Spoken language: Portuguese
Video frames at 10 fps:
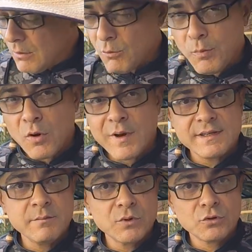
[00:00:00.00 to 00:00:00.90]
um pouco
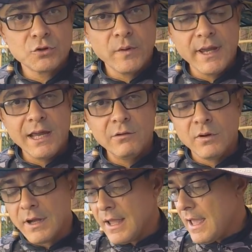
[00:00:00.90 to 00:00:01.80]
acima do
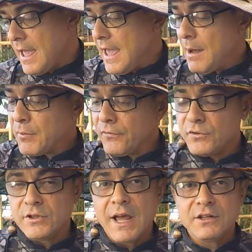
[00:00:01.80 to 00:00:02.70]
joelho, é a
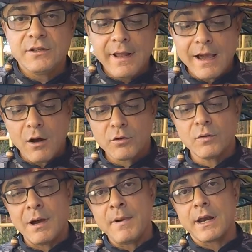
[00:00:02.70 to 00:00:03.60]
profundidade ideal que
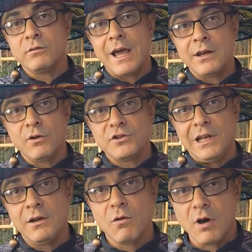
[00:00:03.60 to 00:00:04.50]
o camarão à noite
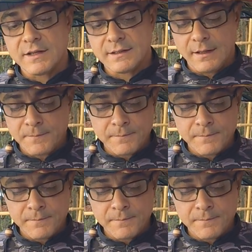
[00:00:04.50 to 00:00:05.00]
ele encosta.